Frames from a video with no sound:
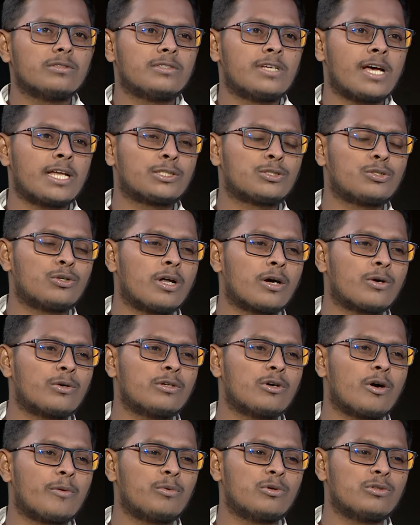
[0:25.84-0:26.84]
ছাত্র
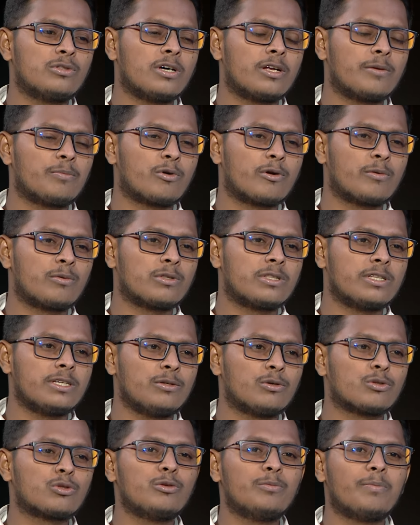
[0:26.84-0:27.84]
নাগরিক অভ্যুত্থান পরবর্তী
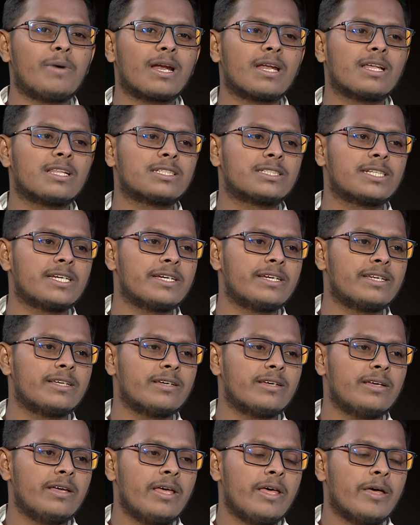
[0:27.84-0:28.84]
নতুন বাংলাদেশকে ঘিরে
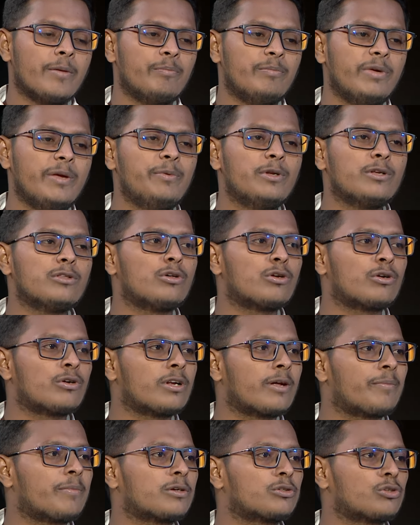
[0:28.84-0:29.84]
বিভিন্ন
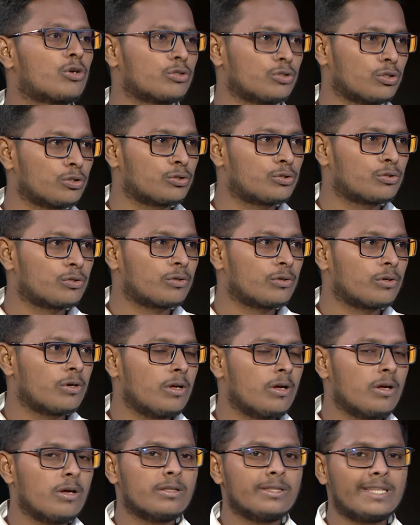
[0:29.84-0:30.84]
ধরনের আমরা ষড়যন্ত্র
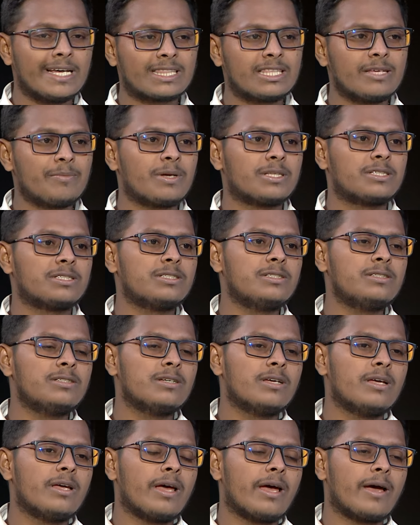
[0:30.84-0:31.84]
দেখতে পাচ্ছি
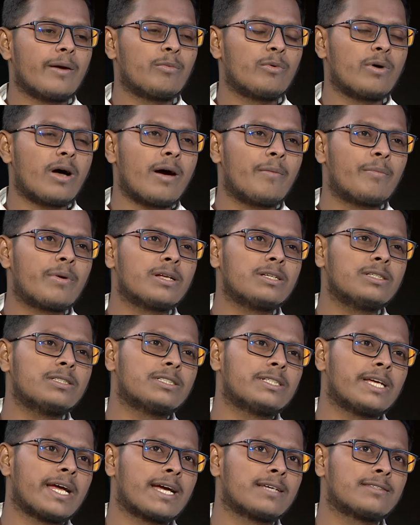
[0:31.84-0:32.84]
এবং আমরা
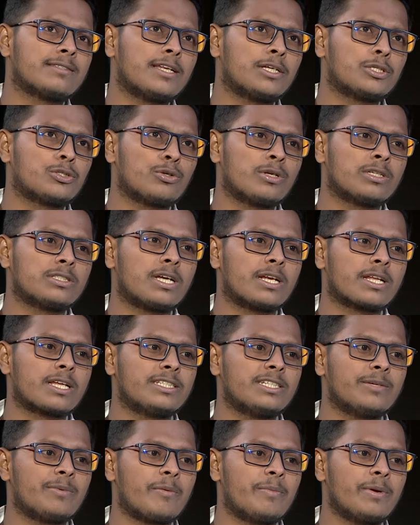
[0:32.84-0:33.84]
শেখ হাসিনা সুরাচারকে
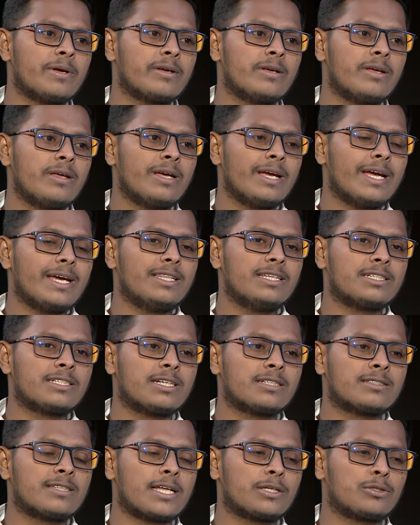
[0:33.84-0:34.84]
যেভাবে
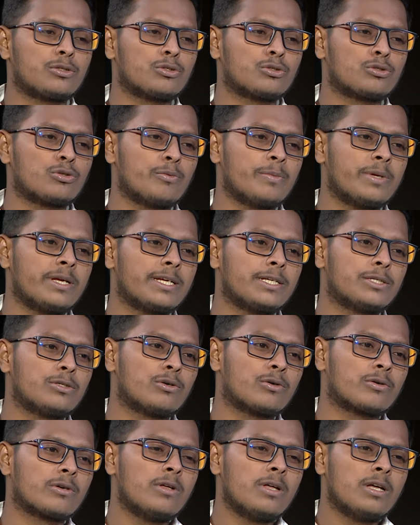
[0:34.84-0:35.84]
এদেশের ছাত্র শ্রমিক
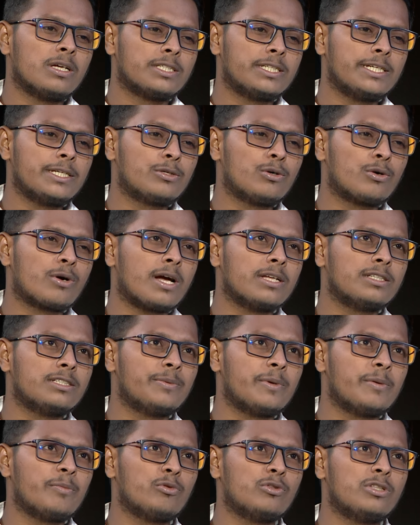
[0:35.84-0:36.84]
কৃষক শিক্ষক
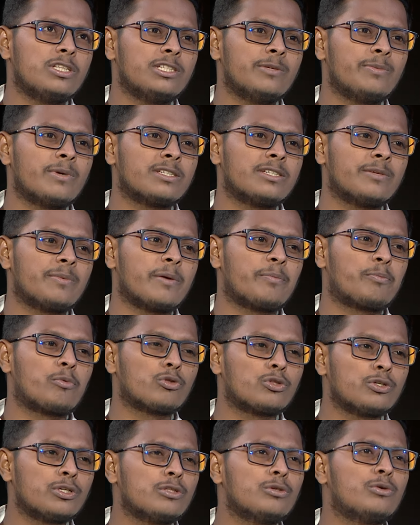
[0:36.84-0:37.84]
আইনজীবী বুদ্ধিজীবীরা যেভাবে
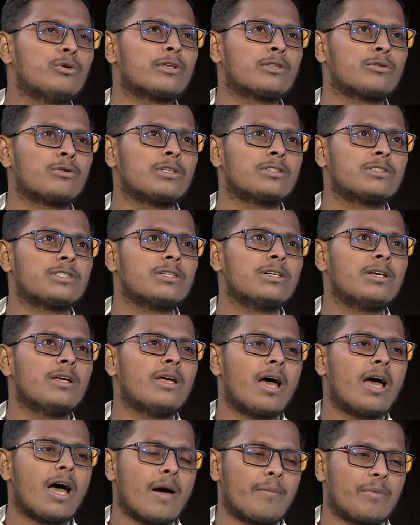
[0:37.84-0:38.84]
প্রতিরোধ গড়ে তুলেছে
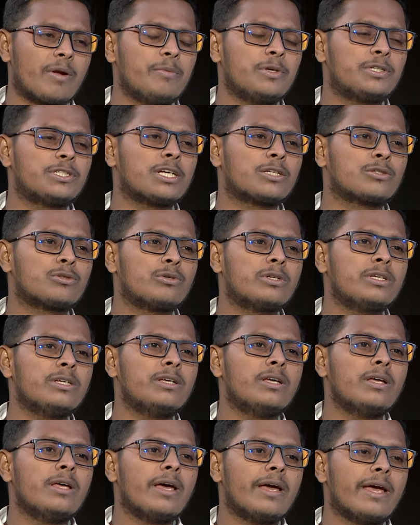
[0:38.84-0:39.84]
আমরা বিশ্বাস করি
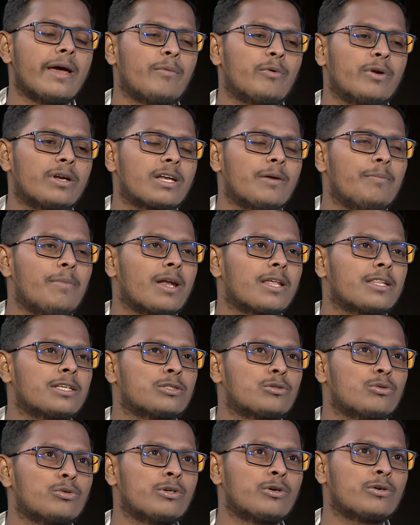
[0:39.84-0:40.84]
এমন একটা বাংলাদেশ
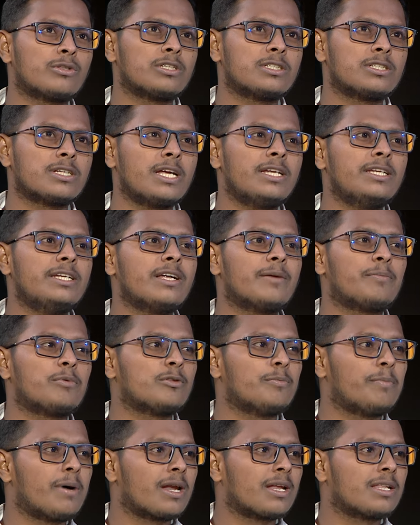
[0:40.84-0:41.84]
তৈরি করতে চাই নিরাপদ
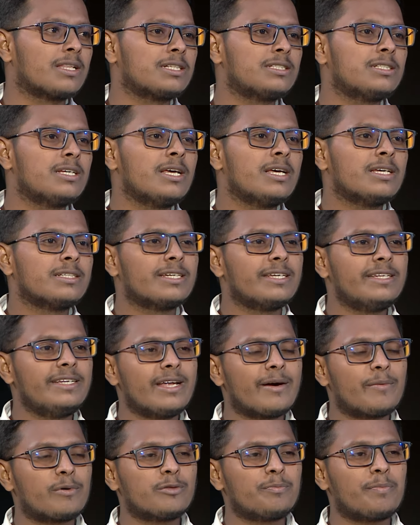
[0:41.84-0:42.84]
বাংলাদেশ সেই
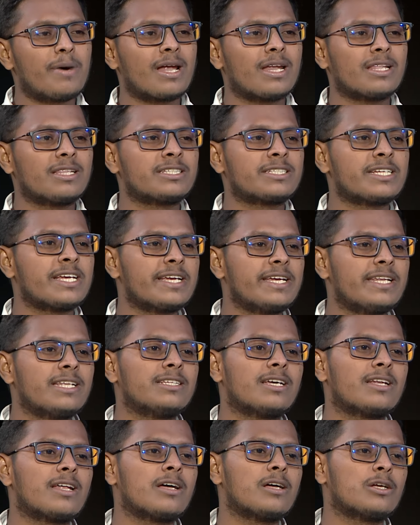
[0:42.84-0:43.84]
নিরাপদ বাংলাদেশকে ঘিরে
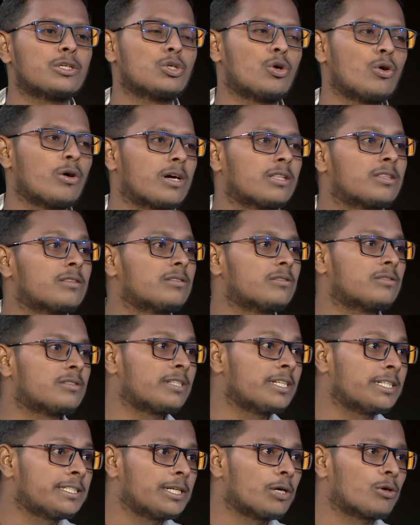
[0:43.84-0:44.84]
যারা সংঘাত
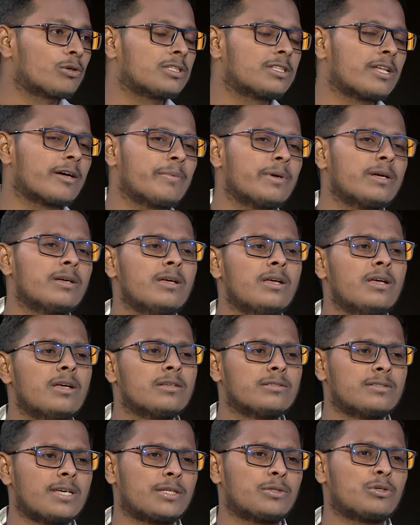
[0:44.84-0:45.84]
সৃষ্টি করতে থাকবে
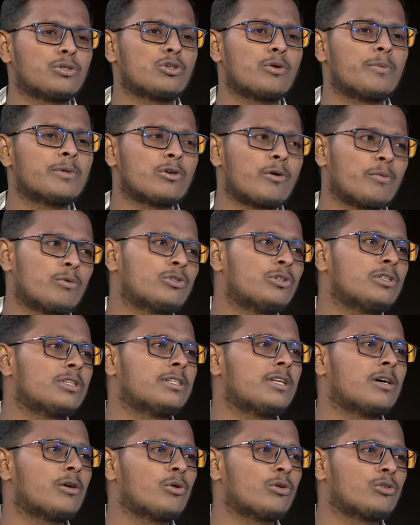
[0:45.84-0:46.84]
ছাত্র সমাজ অবশ্যই
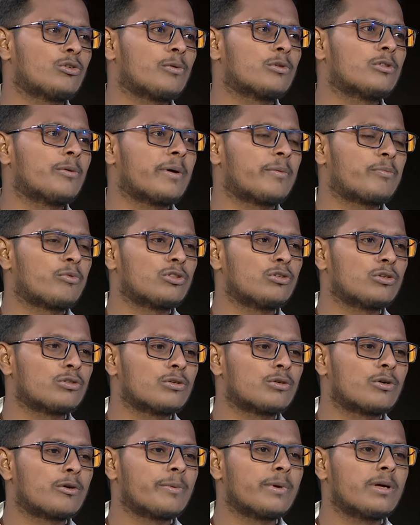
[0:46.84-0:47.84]
সেটা ঐক্যবদ্ধভাবে প্রতিহত
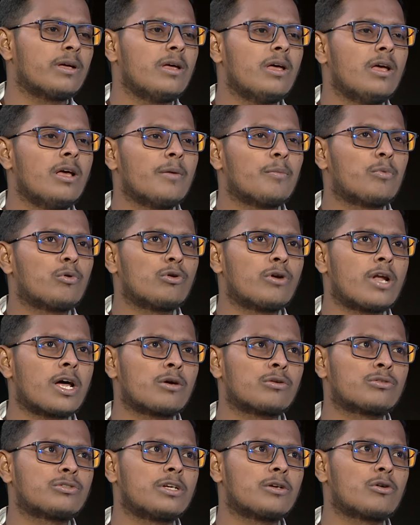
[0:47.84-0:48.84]
করবে পনেরো
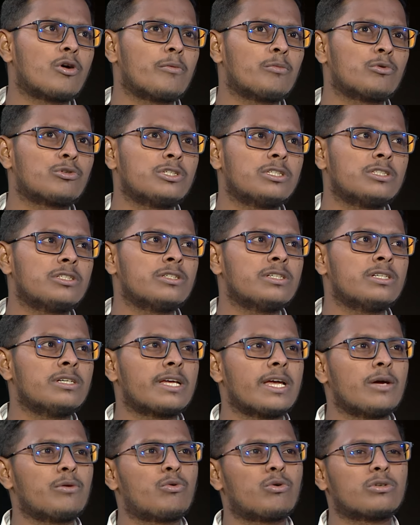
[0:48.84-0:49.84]
আগস্টের কর্মসূচি
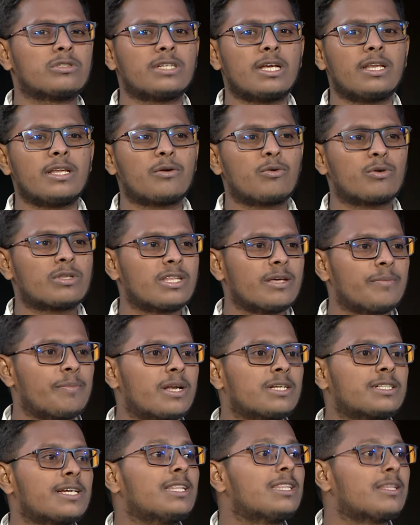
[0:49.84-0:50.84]
কেউ চাইলে করতে
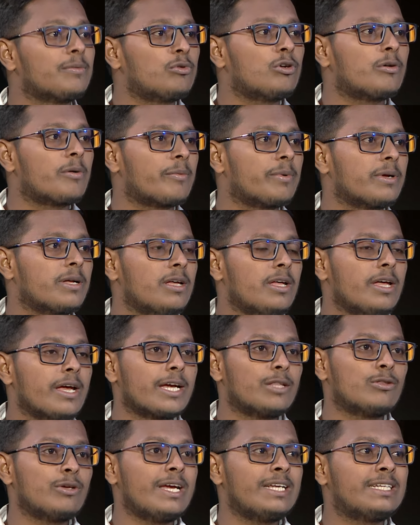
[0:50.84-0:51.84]
পারে শান্তিপূর্ণভাবে
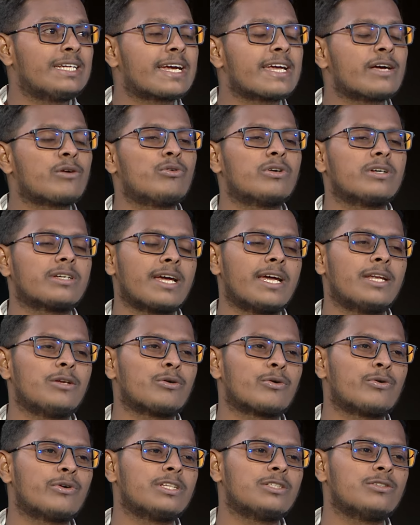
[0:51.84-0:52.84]
কিন্তু এটাকে কেন্দ্র
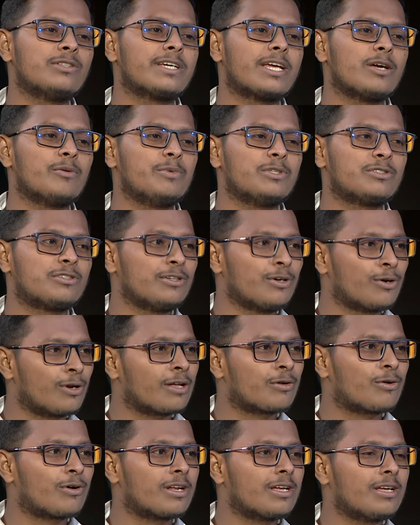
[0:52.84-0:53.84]
করে যদি কেউ
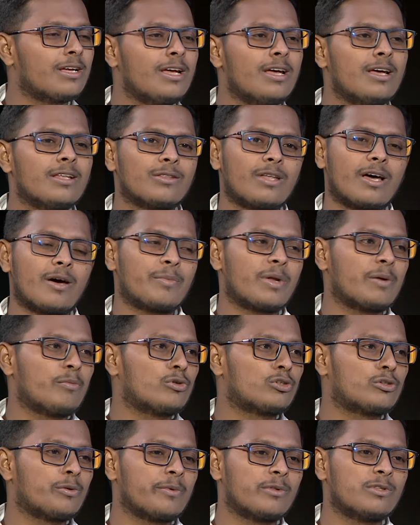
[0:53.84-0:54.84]
বিশৃঙ্খলা করে তা আমরা
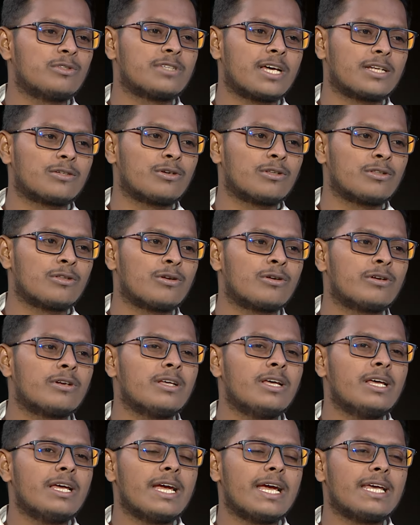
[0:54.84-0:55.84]
বৈষম্যবিদ্যুৎ ছাত্র আন্দোলন
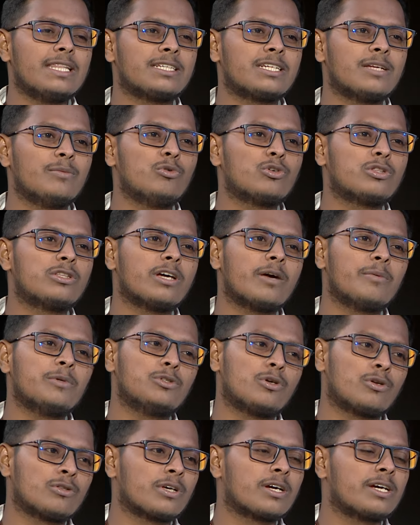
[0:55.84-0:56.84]
এদেশের মুক্তিগামী
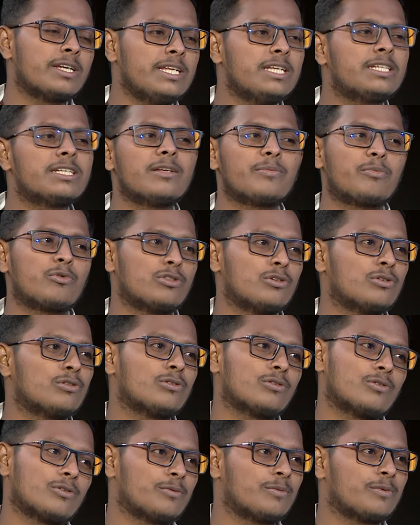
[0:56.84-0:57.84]
জনতাকে নিয়ে সেটা প্রতিহত
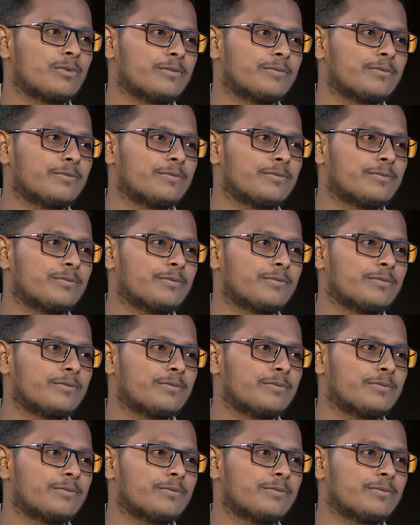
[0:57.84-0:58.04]
করবো